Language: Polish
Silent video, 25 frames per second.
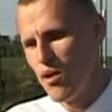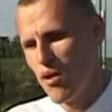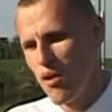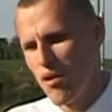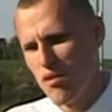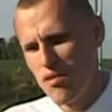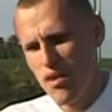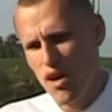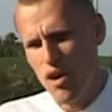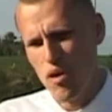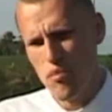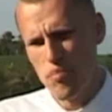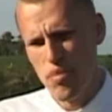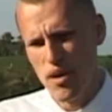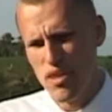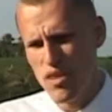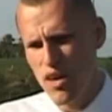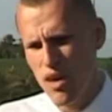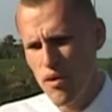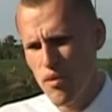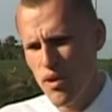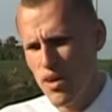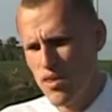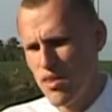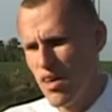ona
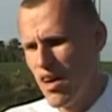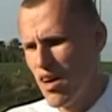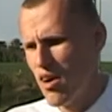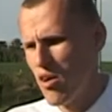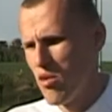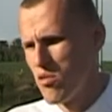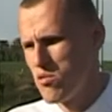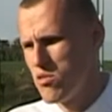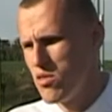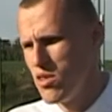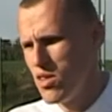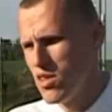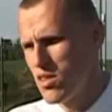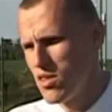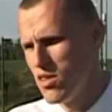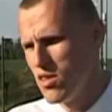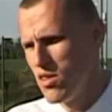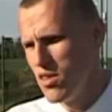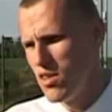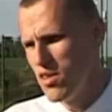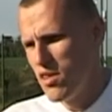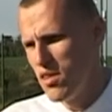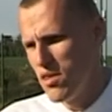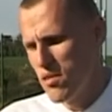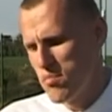opadała na chodnik
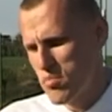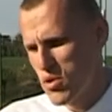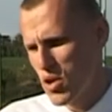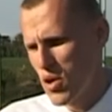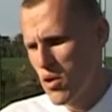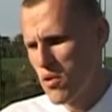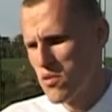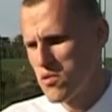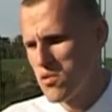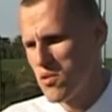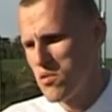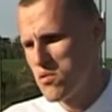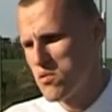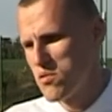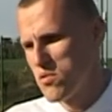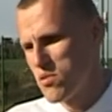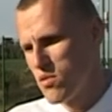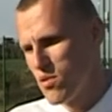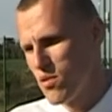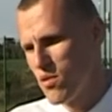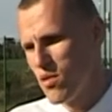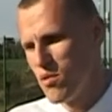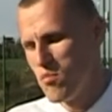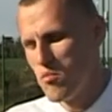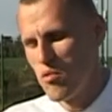i
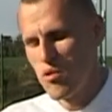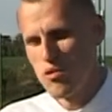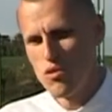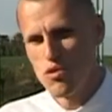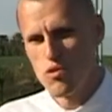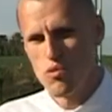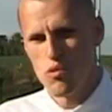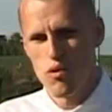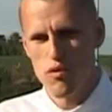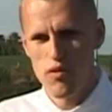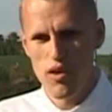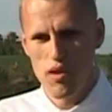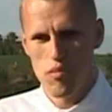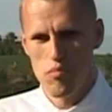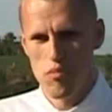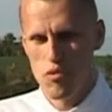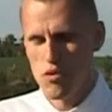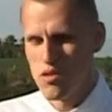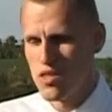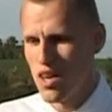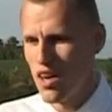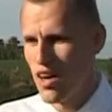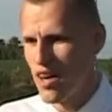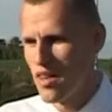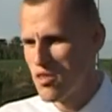przechodząc y, młody człowiek
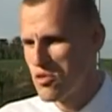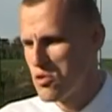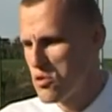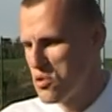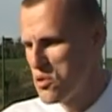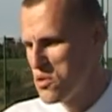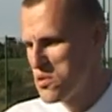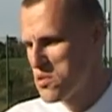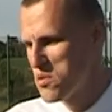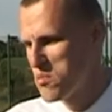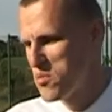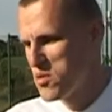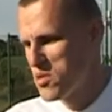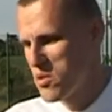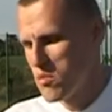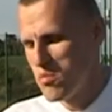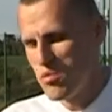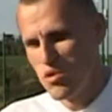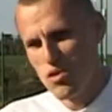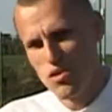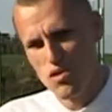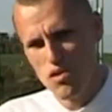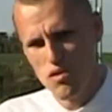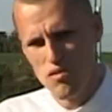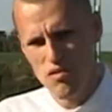mógł zahaczyć i sobie
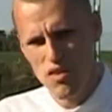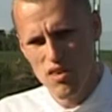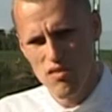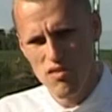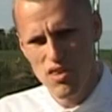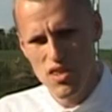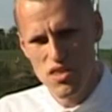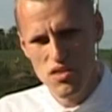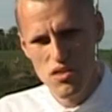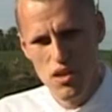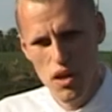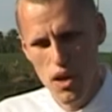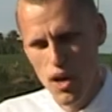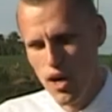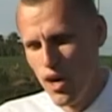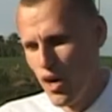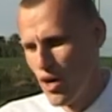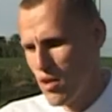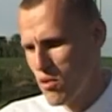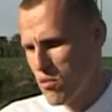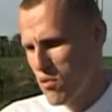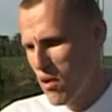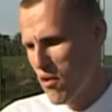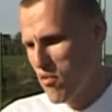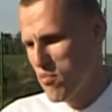zrobić krzywdę, więc
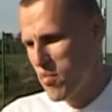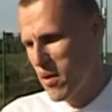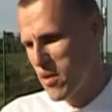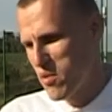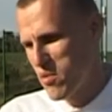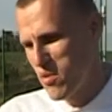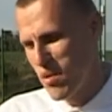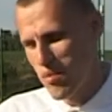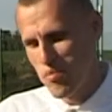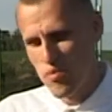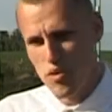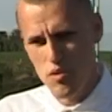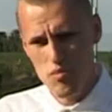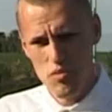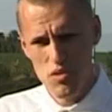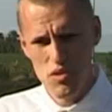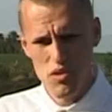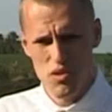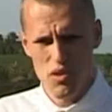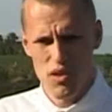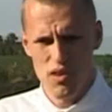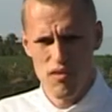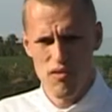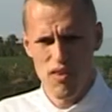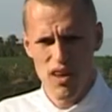tutaj wpadłem na
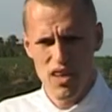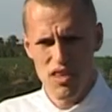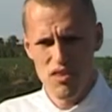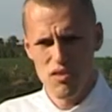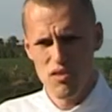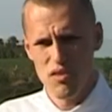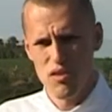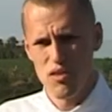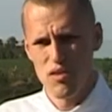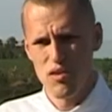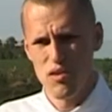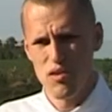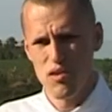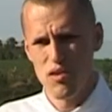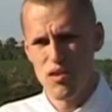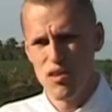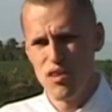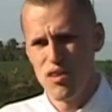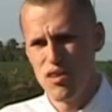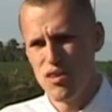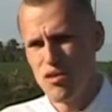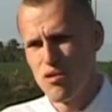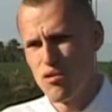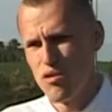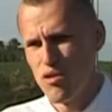pomysł, że warto
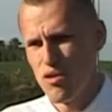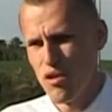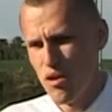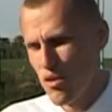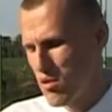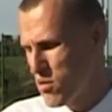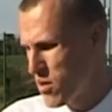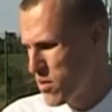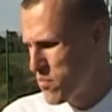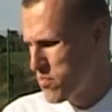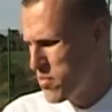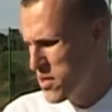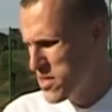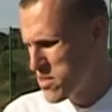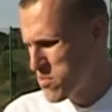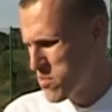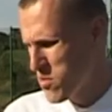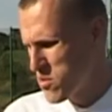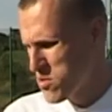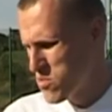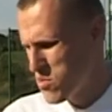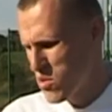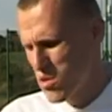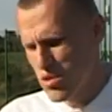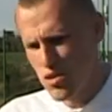y, to
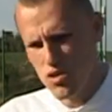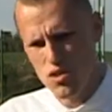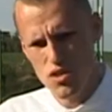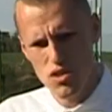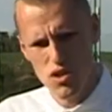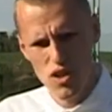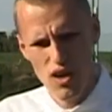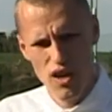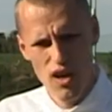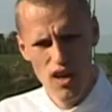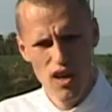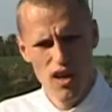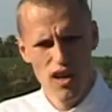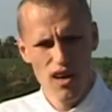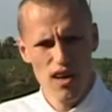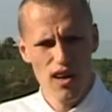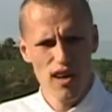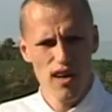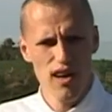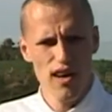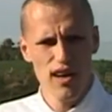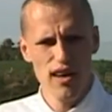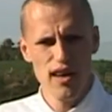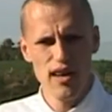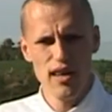pismo złożyć
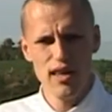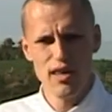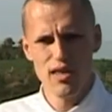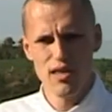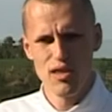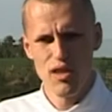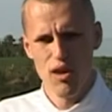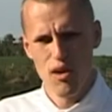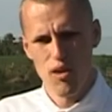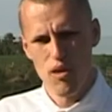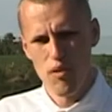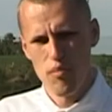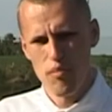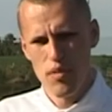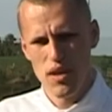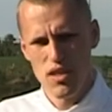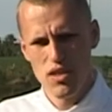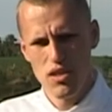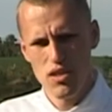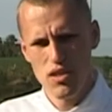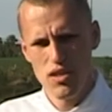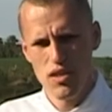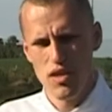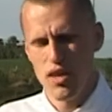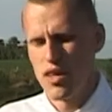e, do
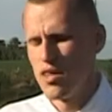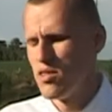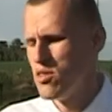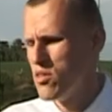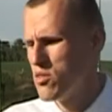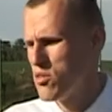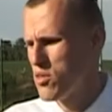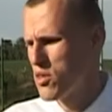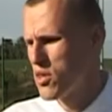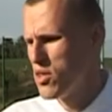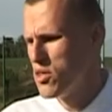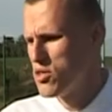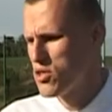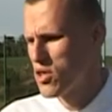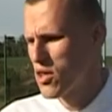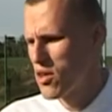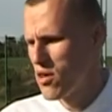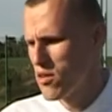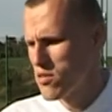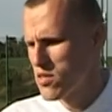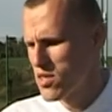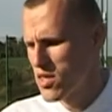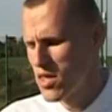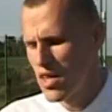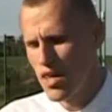pani Edyty
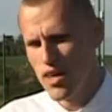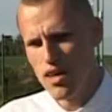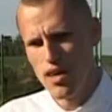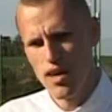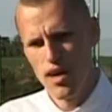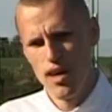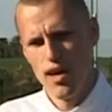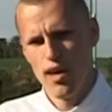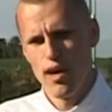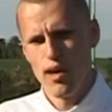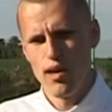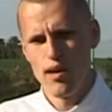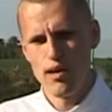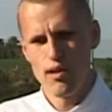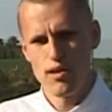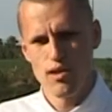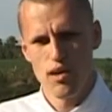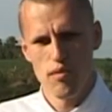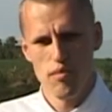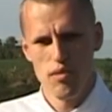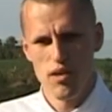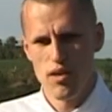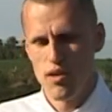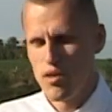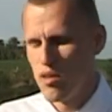Kliczykowskiej, e,
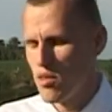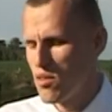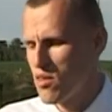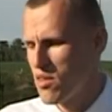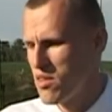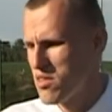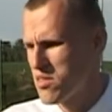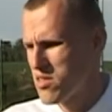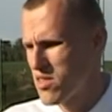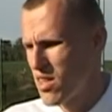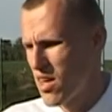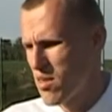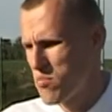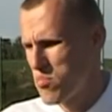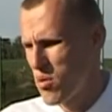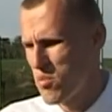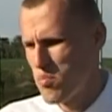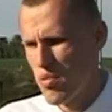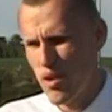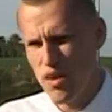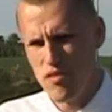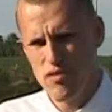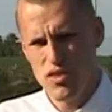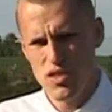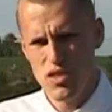żeby ten stan
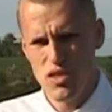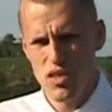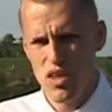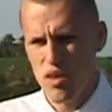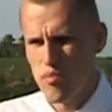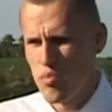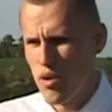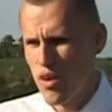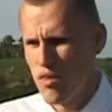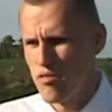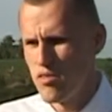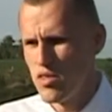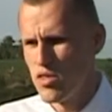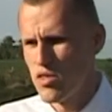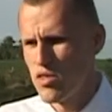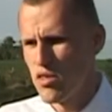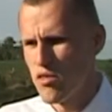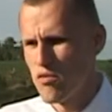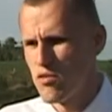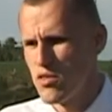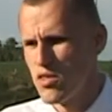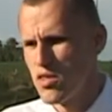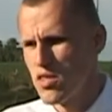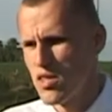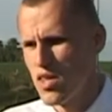poprawić i naprawić
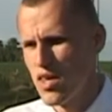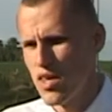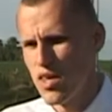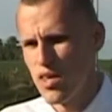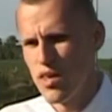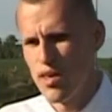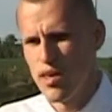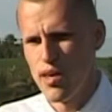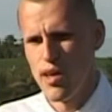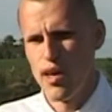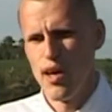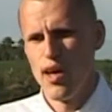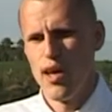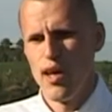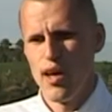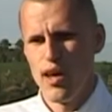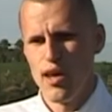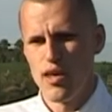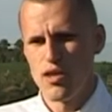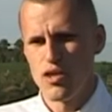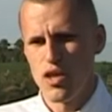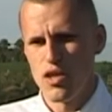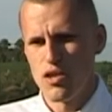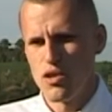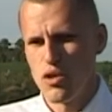te wszystkie
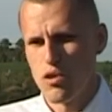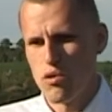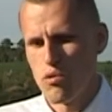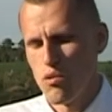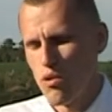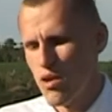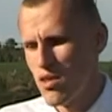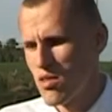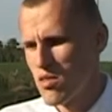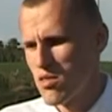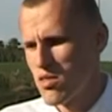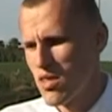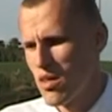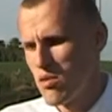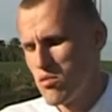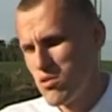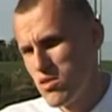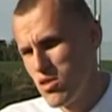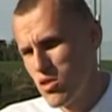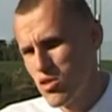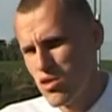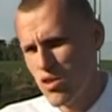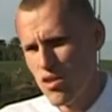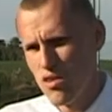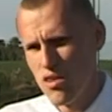rzeczy, które zostały
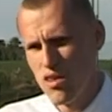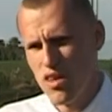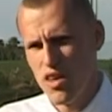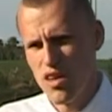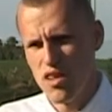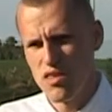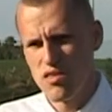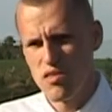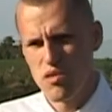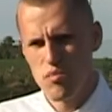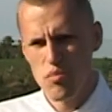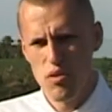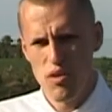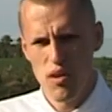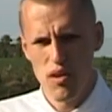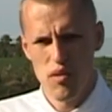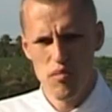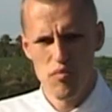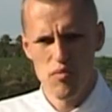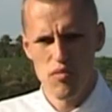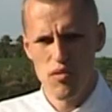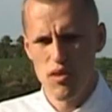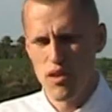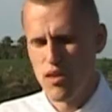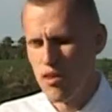zniszczone.
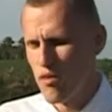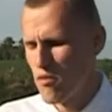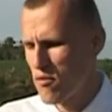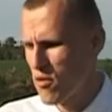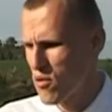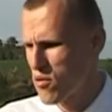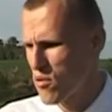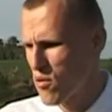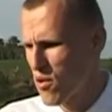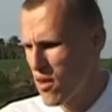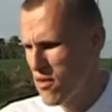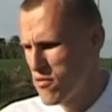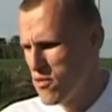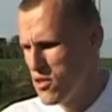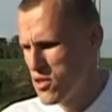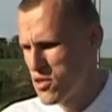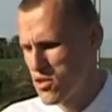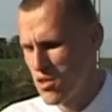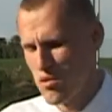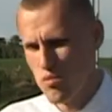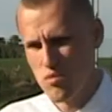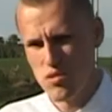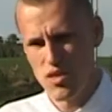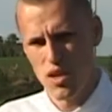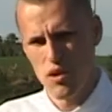Zrobiłem e,
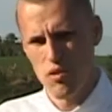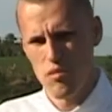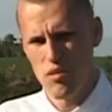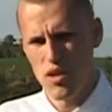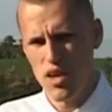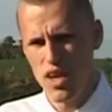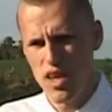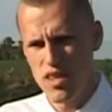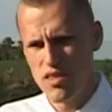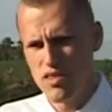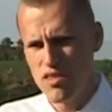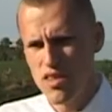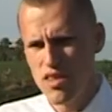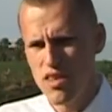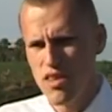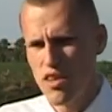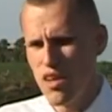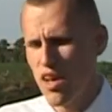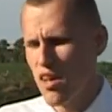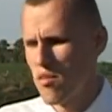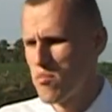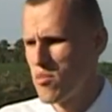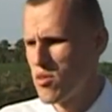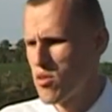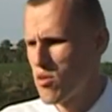fotograficzną całą relację i
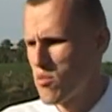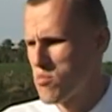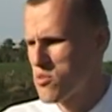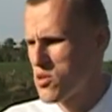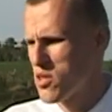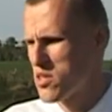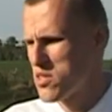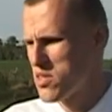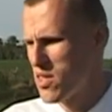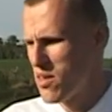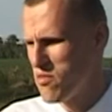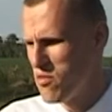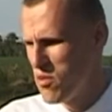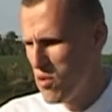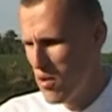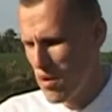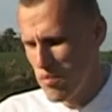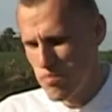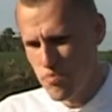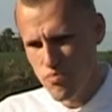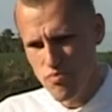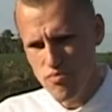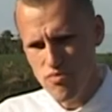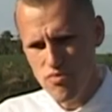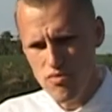jakby to
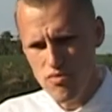przedstawiłem